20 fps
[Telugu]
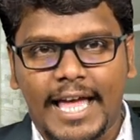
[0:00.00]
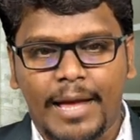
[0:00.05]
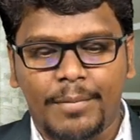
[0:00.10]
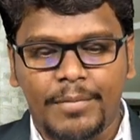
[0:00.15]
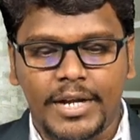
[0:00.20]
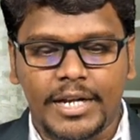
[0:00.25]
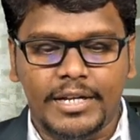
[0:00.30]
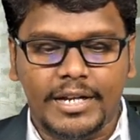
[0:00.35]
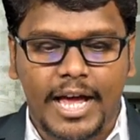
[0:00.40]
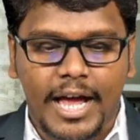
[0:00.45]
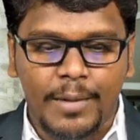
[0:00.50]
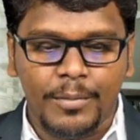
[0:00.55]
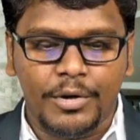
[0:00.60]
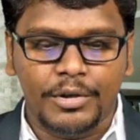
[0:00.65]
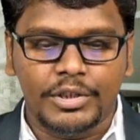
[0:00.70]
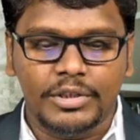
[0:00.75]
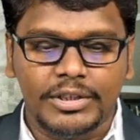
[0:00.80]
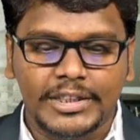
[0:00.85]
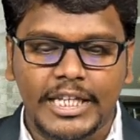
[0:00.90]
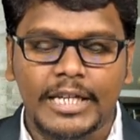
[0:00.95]
కేబినెట్
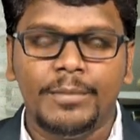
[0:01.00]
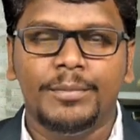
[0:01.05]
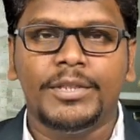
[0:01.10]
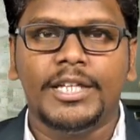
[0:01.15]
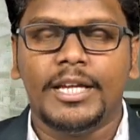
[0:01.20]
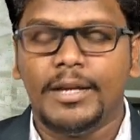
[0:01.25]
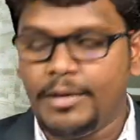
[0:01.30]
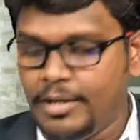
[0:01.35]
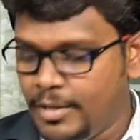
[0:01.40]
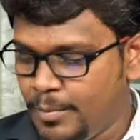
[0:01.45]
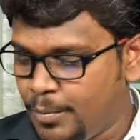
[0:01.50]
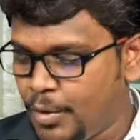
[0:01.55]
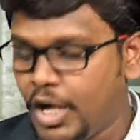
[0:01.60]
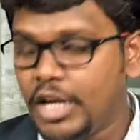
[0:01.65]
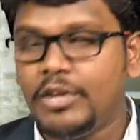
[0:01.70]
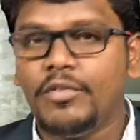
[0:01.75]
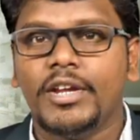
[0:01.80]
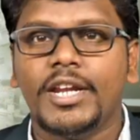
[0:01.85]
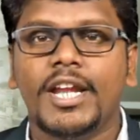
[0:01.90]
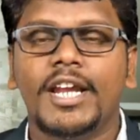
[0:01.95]
ఆమోదం తెలిపితే
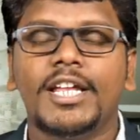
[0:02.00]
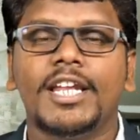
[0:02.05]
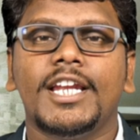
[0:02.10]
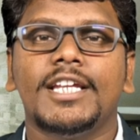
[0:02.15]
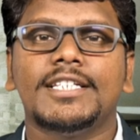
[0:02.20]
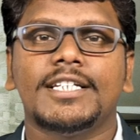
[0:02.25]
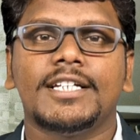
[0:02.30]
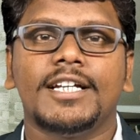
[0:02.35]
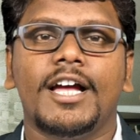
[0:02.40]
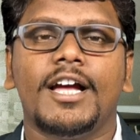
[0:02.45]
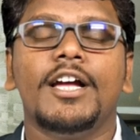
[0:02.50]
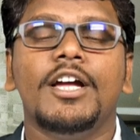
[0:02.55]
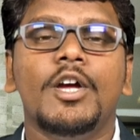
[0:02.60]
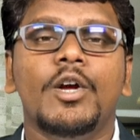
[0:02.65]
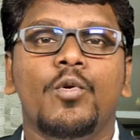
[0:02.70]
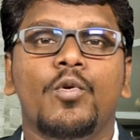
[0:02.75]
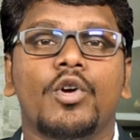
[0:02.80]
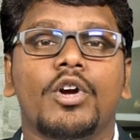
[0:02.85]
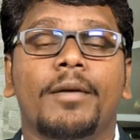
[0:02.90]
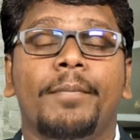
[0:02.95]
పోలవరానికి నిజంగా
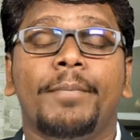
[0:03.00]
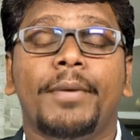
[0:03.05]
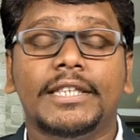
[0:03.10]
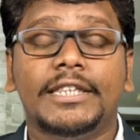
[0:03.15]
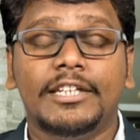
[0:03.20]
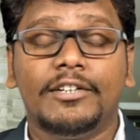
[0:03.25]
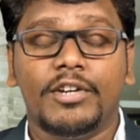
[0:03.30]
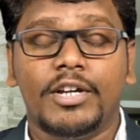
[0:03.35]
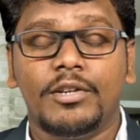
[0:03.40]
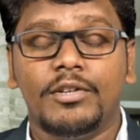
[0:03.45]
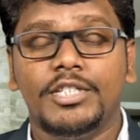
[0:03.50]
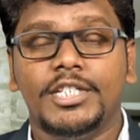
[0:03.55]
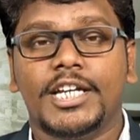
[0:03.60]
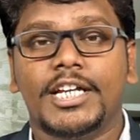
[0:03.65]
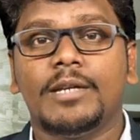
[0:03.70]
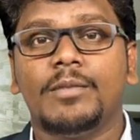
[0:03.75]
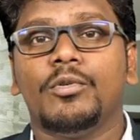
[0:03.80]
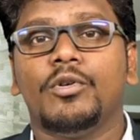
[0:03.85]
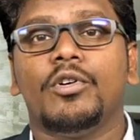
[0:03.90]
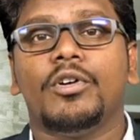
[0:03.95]
ఒక పెద్ద వరం
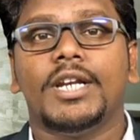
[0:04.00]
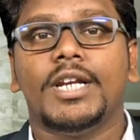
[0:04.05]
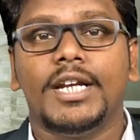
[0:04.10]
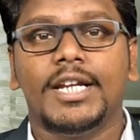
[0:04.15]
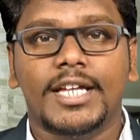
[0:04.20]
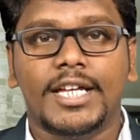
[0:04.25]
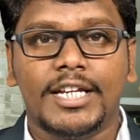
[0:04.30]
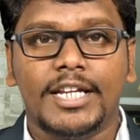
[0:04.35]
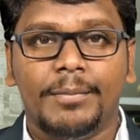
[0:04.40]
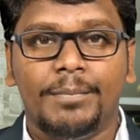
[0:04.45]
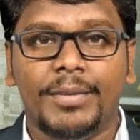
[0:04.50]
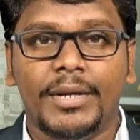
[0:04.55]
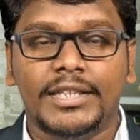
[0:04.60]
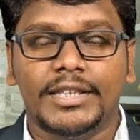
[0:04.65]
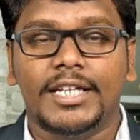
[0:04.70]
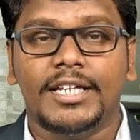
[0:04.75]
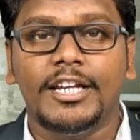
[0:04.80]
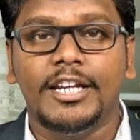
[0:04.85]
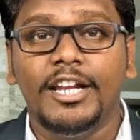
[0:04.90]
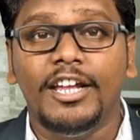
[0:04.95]
జగన్మోహన్ రెడ్డి గారికి
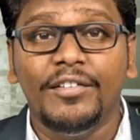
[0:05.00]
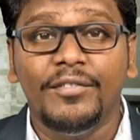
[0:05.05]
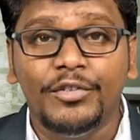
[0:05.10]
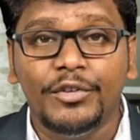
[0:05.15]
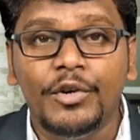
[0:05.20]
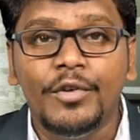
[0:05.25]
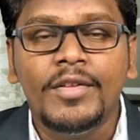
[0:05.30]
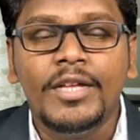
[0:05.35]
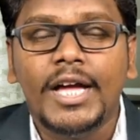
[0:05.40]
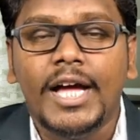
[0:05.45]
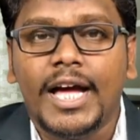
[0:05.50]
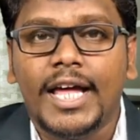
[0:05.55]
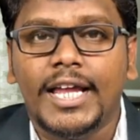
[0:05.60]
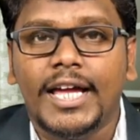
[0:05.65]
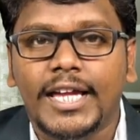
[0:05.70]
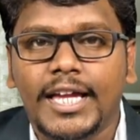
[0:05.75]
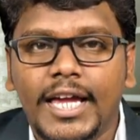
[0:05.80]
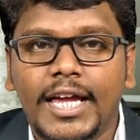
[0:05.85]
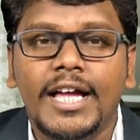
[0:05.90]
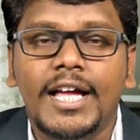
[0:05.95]
పెద్ద రిలీఫ్
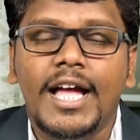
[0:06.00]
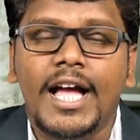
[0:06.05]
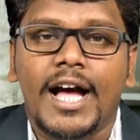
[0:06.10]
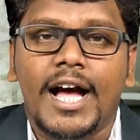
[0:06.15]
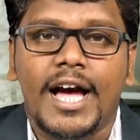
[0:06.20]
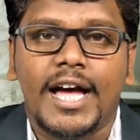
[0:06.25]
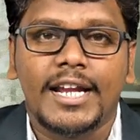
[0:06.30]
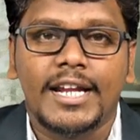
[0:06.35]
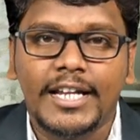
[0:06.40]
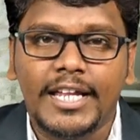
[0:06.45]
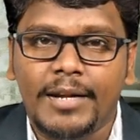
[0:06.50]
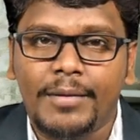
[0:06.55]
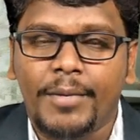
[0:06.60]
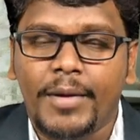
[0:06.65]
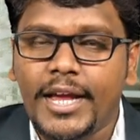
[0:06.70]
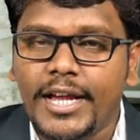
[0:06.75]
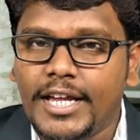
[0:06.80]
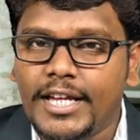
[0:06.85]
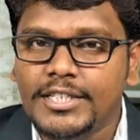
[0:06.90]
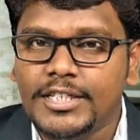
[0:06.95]
అలాగే ఆర్ అండ్ ఆర్
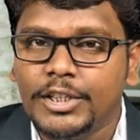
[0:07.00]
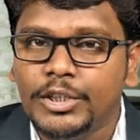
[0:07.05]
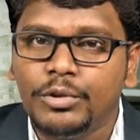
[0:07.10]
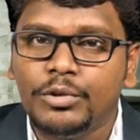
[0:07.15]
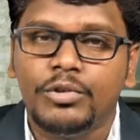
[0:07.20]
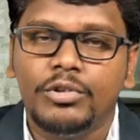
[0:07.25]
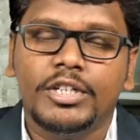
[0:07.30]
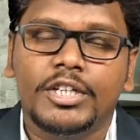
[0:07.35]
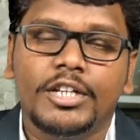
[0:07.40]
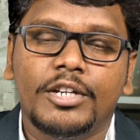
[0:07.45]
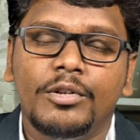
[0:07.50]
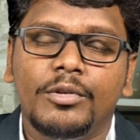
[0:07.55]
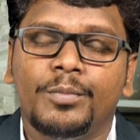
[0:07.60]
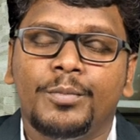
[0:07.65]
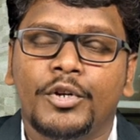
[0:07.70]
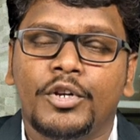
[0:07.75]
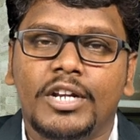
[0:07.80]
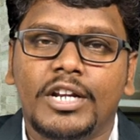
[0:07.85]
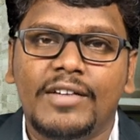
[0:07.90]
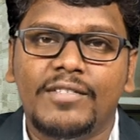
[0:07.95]
ప్యాకేజ్ అందుకుంటారు
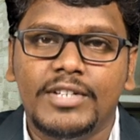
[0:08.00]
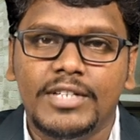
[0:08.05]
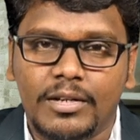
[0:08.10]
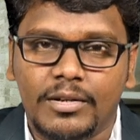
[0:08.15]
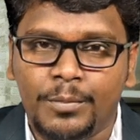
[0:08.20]
పునరావి